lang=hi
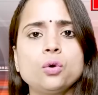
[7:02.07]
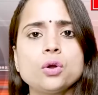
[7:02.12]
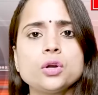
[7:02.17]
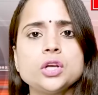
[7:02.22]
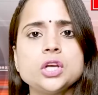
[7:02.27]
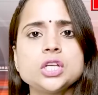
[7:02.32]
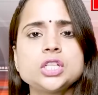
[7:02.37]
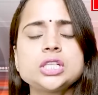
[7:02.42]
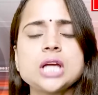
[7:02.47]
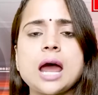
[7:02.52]
उनको
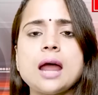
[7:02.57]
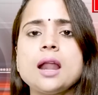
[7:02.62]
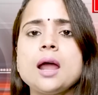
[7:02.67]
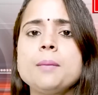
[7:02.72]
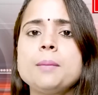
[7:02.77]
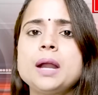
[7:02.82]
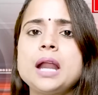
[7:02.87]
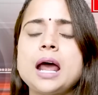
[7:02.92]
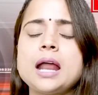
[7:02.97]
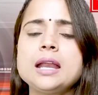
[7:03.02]

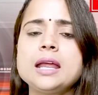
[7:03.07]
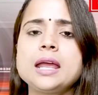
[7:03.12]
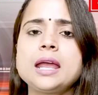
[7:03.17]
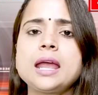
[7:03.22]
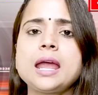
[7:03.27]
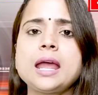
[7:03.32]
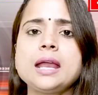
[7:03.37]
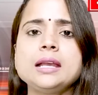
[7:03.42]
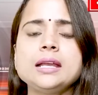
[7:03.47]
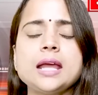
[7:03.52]
निशाना बनाने
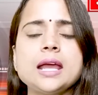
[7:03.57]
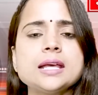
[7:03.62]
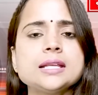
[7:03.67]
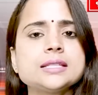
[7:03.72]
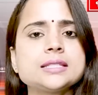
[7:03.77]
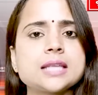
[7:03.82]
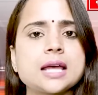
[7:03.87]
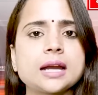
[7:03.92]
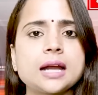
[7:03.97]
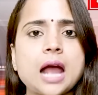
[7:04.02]
के लिए
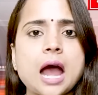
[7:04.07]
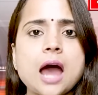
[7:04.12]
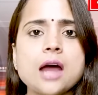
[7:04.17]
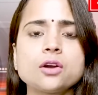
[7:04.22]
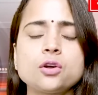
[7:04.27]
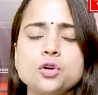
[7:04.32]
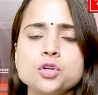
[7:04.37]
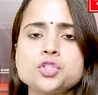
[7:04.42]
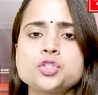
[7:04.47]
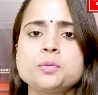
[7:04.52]

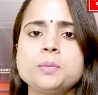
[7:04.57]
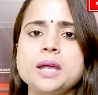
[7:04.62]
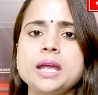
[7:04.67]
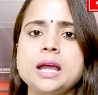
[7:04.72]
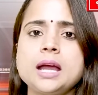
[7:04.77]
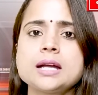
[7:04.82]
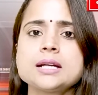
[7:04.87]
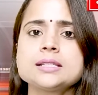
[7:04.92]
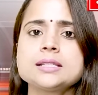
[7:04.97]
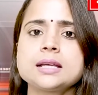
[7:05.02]
सरकार कुछ भी
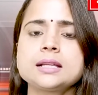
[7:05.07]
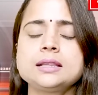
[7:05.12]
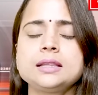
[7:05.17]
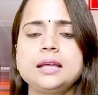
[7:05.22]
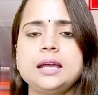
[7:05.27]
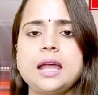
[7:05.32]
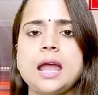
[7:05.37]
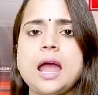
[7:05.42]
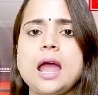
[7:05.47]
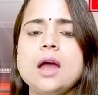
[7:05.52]
कर
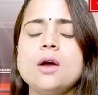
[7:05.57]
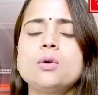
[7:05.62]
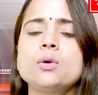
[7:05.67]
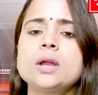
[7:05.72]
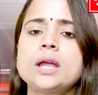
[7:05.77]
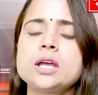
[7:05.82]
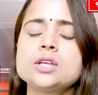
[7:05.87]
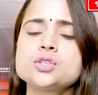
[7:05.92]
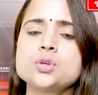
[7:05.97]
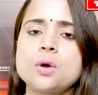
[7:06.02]
सकती है
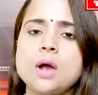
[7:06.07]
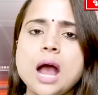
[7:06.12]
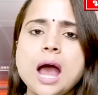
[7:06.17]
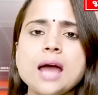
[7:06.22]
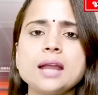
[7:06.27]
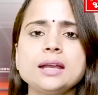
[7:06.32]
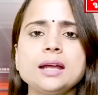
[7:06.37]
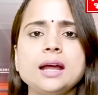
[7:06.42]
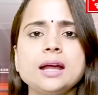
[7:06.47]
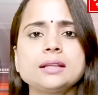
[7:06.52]
उनके जो
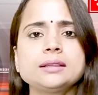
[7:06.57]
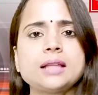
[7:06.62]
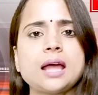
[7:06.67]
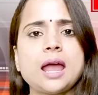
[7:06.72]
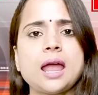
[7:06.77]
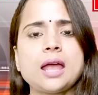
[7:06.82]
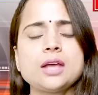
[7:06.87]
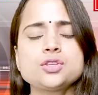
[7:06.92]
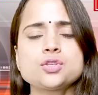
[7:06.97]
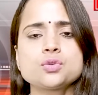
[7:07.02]
कार्यकर्ता
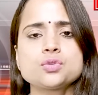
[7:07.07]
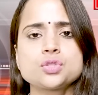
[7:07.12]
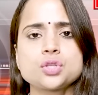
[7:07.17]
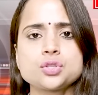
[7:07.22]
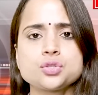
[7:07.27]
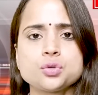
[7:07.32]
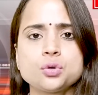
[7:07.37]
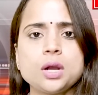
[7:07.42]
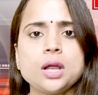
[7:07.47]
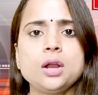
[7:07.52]
हैं जो उनसे
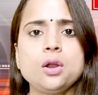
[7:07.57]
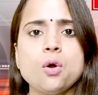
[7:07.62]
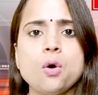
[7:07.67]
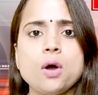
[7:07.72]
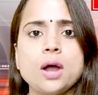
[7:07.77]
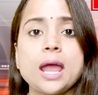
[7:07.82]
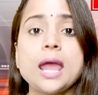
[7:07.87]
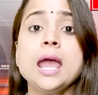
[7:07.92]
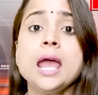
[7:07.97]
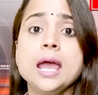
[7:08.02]
जुड़े
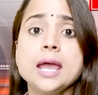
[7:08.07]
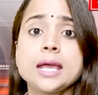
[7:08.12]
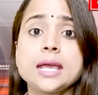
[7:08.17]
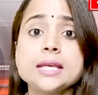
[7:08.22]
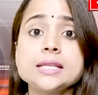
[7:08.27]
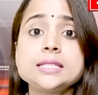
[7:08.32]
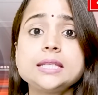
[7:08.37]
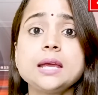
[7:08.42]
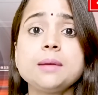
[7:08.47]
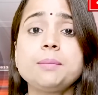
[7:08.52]
लोग हैं
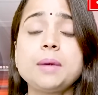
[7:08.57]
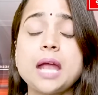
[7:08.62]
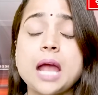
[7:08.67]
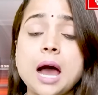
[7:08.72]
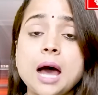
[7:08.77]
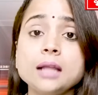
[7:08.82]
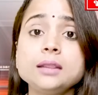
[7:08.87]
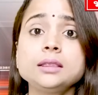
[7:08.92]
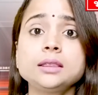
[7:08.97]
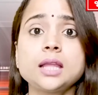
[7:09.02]
किसी भी
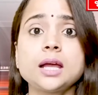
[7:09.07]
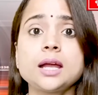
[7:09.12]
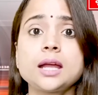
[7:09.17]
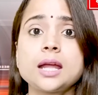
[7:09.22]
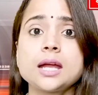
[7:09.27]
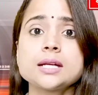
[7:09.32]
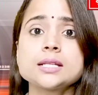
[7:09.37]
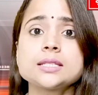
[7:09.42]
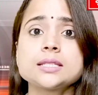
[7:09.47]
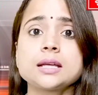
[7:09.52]
हद तक
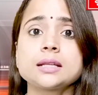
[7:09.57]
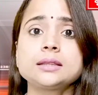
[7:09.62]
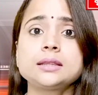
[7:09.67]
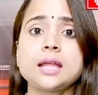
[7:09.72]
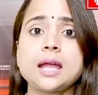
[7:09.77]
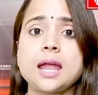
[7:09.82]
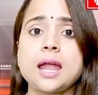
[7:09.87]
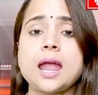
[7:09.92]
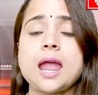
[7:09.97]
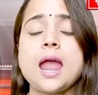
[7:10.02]
गिर
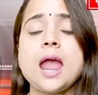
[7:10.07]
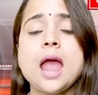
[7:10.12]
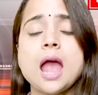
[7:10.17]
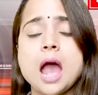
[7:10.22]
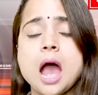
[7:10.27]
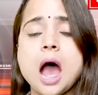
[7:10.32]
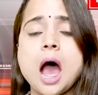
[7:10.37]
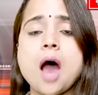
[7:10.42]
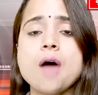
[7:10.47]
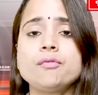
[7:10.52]
सकते हैं
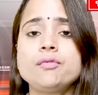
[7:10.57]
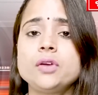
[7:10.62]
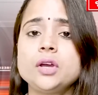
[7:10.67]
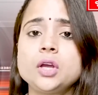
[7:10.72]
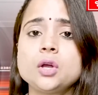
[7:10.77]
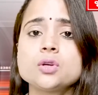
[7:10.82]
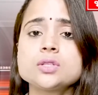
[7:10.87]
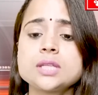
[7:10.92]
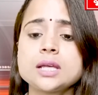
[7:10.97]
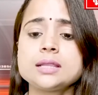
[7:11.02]
आप
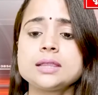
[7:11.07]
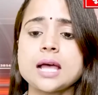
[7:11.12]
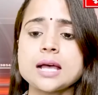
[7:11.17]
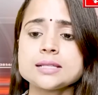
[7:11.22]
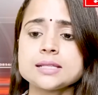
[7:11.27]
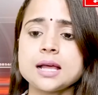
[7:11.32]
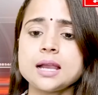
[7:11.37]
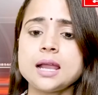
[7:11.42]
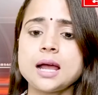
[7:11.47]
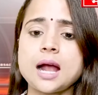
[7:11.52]
वीडियो से
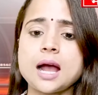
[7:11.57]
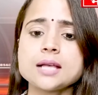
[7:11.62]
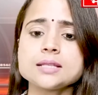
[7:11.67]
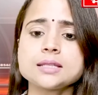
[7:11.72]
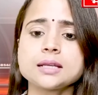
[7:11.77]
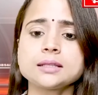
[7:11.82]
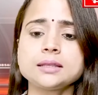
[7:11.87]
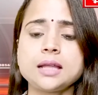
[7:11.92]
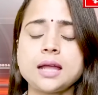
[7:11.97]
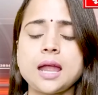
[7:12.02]
अंदाज़ा लगा
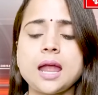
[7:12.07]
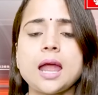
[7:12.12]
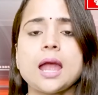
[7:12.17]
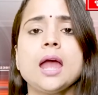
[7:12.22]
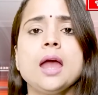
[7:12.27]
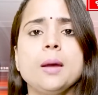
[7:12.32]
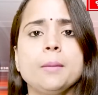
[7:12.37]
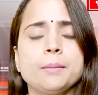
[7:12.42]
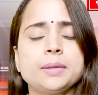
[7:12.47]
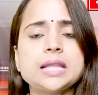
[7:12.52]
सकते हैं
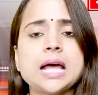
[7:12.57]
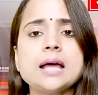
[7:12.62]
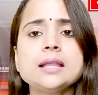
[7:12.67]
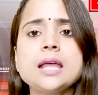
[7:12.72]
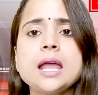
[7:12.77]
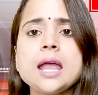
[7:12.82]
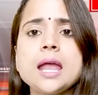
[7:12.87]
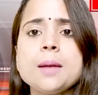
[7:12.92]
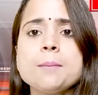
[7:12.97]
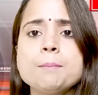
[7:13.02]
बता
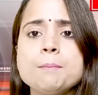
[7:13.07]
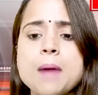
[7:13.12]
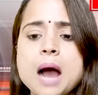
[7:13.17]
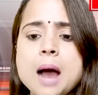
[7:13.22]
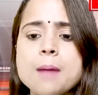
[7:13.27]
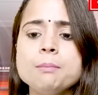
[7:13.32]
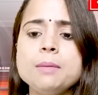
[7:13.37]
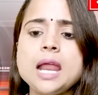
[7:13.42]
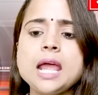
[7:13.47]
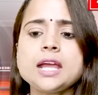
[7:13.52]
दें कि
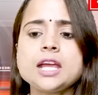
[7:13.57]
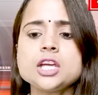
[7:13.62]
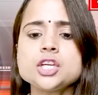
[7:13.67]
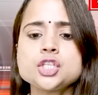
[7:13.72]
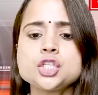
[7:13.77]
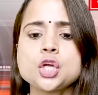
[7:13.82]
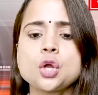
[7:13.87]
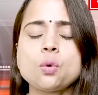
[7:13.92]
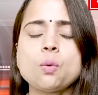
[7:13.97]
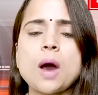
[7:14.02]
मामले की
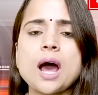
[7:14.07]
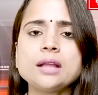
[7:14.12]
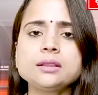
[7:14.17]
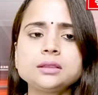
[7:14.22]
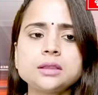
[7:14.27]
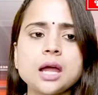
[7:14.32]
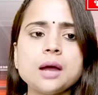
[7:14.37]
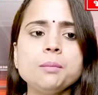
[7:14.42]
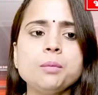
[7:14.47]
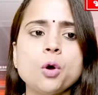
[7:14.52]

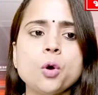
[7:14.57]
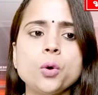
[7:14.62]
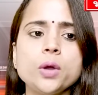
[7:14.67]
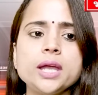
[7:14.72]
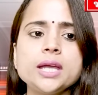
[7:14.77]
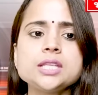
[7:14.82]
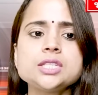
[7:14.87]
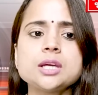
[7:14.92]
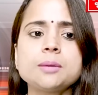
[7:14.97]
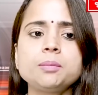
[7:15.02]
शुरुआत तब
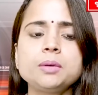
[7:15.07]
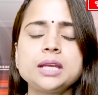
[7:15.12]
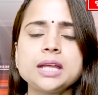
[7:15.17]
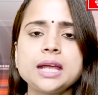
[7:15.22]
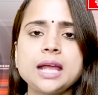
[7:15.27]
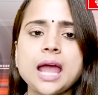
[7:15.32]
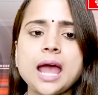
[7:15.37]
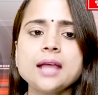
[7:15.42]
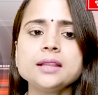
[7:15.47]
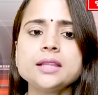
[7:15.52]
हुई जब
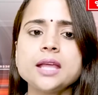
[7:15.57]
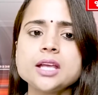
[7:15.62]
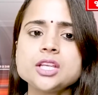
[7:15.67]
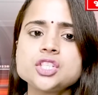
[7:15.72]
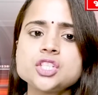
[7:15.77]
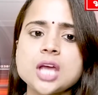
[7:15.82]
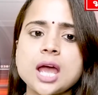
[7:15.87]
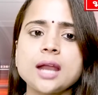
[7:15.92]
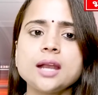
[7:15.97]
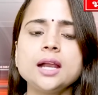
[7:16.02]
टिकैत
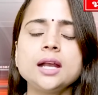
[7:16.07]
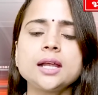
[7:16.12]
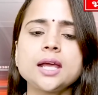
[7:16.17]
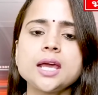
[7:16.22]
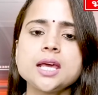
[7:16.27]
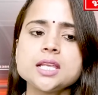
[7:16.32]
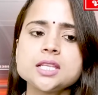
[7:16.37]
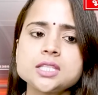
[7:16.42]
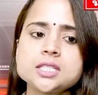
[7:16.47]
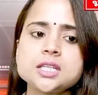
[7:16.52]
एक चैनल
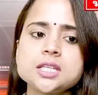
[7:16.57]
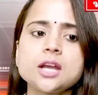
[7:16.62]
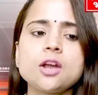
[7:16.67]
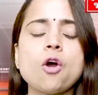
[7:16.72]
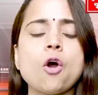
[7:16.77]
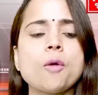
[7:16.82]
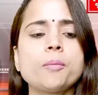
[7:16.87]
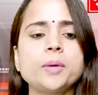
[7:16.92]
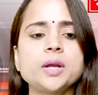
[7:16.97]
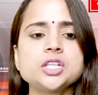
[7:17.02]
के स्टिंग
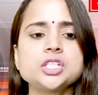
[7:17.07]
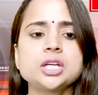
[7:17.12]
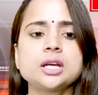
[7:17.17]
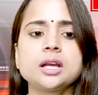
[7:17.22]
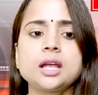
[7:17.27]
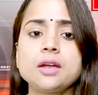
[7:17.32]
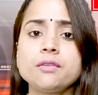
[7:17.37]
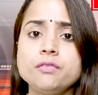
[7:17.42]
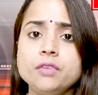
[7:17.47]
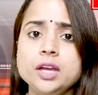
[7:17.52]
ऑपरेशन
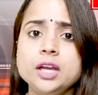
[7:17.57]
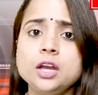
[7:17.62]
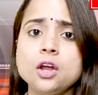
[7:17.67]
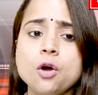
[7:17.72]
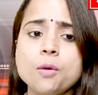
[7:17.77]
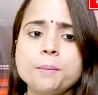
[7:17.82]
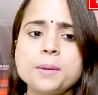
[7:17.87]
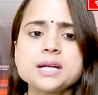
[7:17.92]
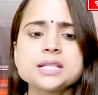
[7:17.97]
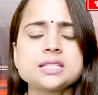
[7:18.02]
के
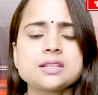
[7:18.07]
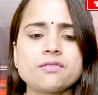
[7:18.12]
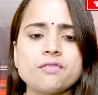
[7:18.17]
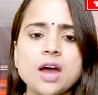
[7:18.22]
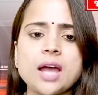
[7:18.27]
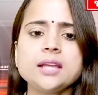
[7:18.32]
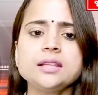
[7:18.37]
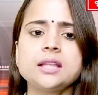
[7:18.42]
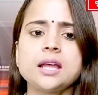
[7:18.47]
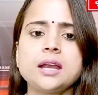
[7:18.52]
वीडियो पर
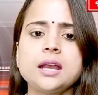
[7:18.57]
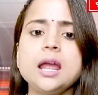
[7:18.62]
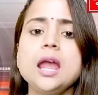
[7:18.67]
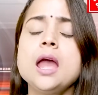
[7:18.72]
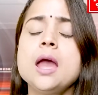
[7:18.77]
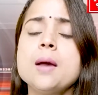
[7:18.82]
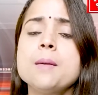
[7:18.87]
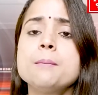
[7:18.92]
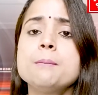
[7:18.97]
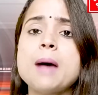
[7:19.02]
सफाई देने
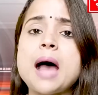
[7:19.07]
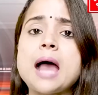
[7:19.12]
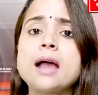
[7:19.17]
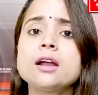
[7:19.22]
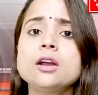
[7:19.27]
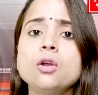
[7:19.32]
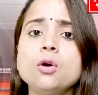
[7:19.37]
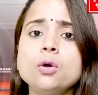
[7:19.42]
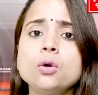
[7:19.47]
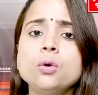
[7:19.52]

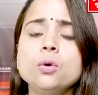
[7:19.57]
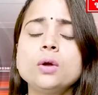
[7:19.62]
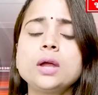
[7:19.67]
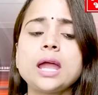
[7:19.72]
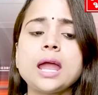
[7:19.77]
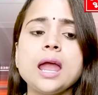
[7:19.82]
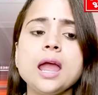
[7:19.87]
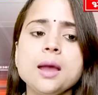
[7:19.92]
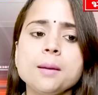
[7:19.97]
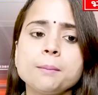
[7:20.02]
बेंगलुरु
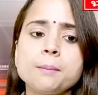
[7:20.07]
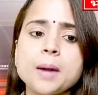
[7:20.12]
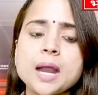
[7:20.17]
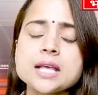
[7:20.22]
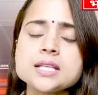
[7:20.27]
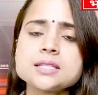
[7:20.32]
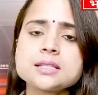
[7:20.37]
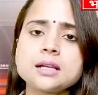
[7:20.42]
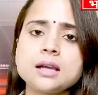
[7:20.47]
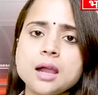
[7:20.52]
के
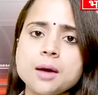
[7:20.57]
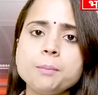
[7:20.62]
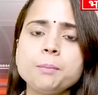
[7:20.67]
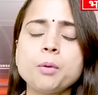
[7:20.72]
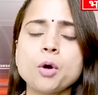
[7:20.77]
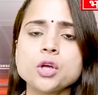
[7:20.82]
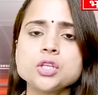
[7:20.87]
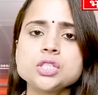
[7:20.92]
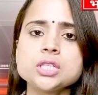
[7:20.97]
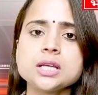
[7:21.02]
प्रेस क्लब
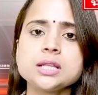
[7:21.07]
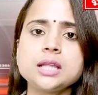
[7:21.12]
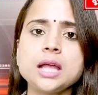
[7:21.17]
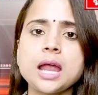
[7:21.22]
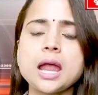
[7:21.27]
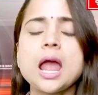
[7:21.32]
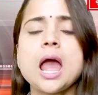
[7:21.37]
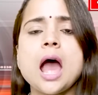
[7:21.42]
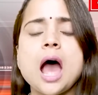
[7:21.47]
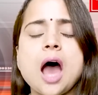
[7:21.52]
पहुंचे
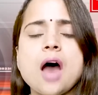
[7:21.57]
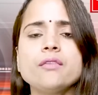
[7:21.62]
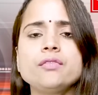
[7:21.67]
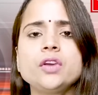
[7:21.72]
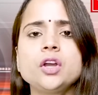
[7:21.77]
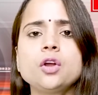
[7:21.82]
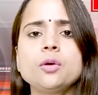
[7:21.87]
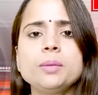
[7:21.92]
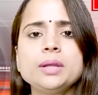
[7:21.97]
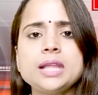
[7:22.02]
थे आप
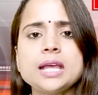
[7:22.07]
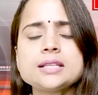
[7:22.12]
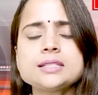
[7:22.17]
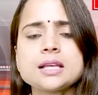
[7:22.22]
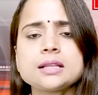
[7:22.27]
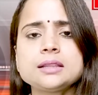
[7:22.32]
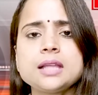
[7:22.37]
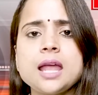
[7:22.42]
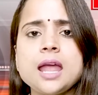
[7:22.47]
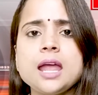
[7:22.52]
वीडियो में देख
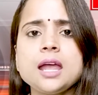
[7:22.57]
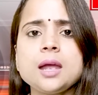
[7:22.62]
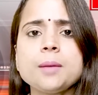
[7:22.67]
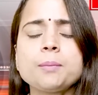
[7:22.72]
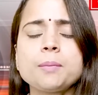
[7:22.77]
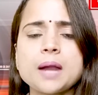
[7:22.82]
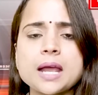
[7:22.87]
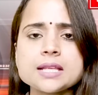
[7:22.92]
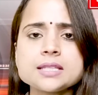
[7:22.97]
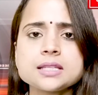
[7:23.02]
सकते हैं कि
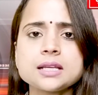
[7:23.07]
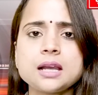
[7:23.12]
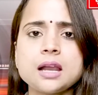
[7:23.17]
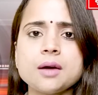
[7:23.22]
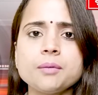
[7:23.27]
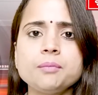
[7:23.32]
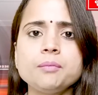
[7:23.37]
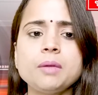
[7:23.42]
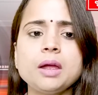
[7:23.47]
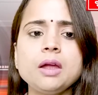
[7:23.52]
प्रेस
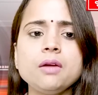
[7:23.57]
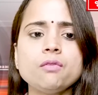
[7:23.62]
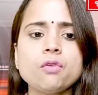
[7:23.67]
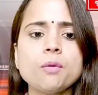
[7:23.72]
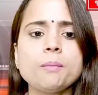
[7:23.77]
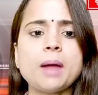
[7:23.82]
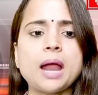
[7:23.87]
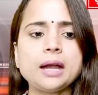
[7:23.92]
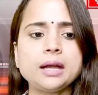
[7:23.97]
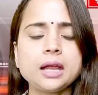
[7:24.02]
क्लब में वो
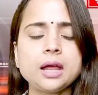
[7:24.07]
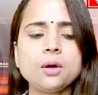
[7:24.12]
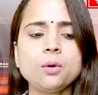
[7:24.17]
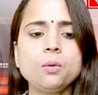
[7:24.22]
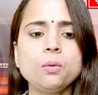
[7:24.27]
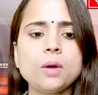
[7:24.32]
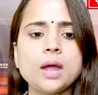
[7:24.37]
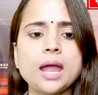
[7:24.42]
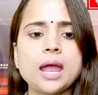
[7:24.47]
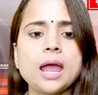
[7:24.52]
बैठे
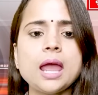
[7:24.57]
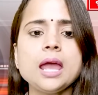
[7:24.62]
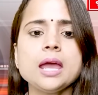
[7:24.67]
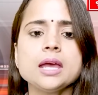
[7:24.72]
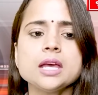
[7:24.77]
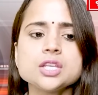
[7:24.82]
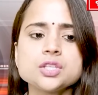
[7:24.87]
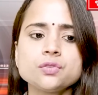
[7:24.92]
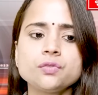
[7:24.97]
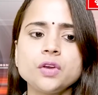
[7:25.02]
हुए हैं
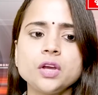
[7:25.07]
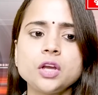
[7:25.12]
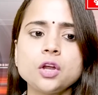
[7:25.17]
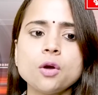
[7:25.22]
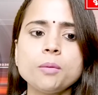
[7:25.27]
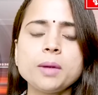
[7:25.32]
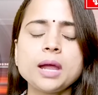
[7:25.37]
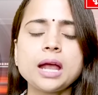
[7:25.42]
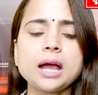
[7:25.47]
इस वीडियो